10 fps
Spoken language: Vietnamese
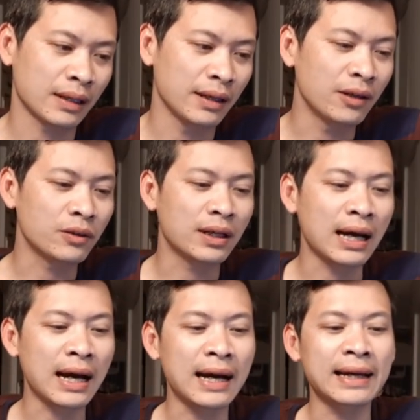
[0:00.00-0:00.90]
Điều thứ
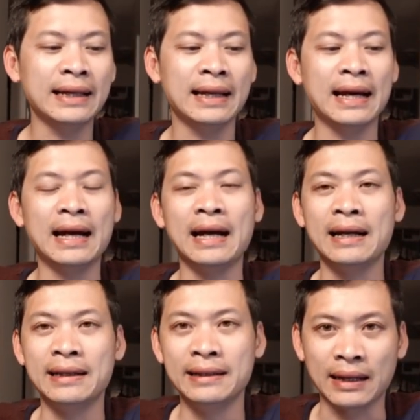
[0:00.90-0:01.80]
hai là
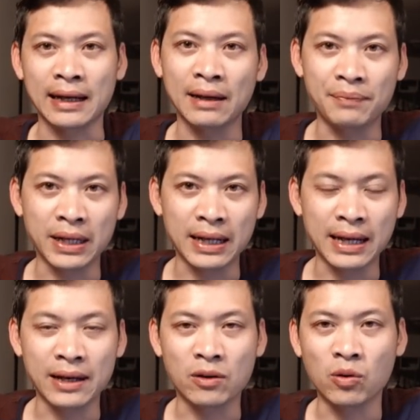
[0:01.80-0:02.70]
cái cập nhật
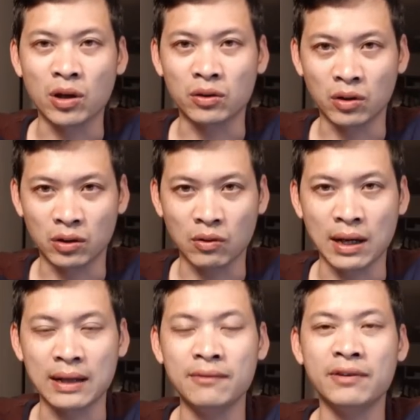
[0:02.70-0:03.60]
này của thuật
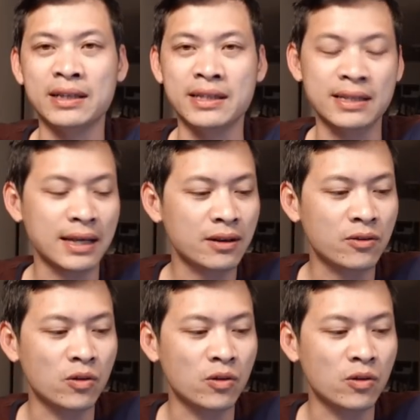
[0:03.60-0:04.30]
toán và chính sách